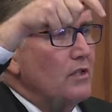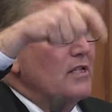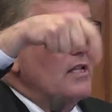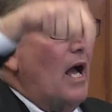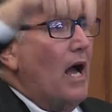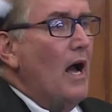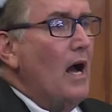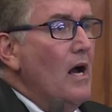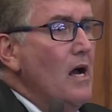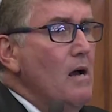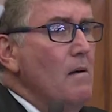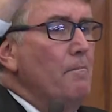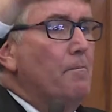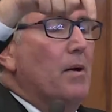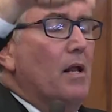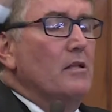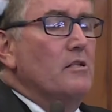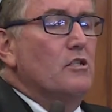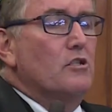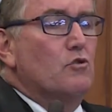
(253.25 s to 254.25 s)
da
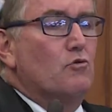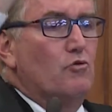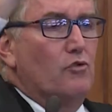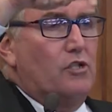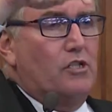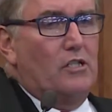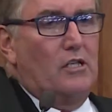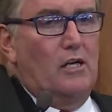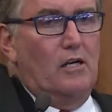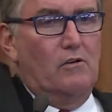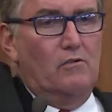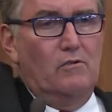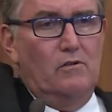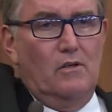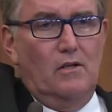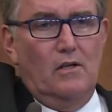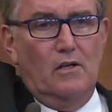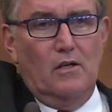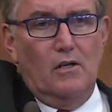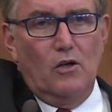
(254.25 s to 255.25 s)
ampla discussão
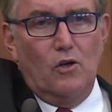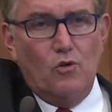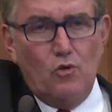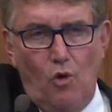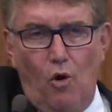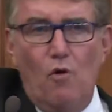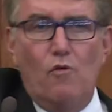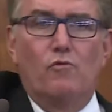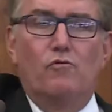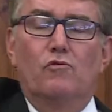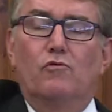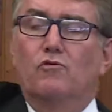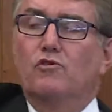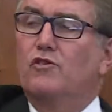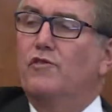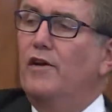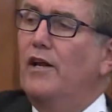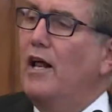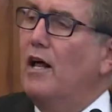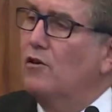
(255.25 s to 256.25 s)
com os
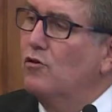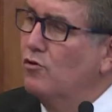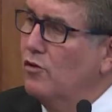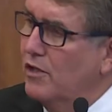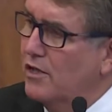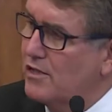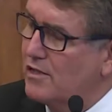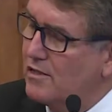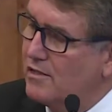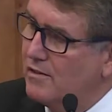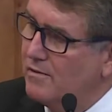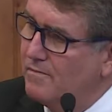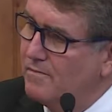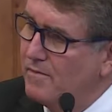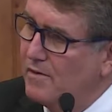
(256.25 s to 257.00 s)
vereadores.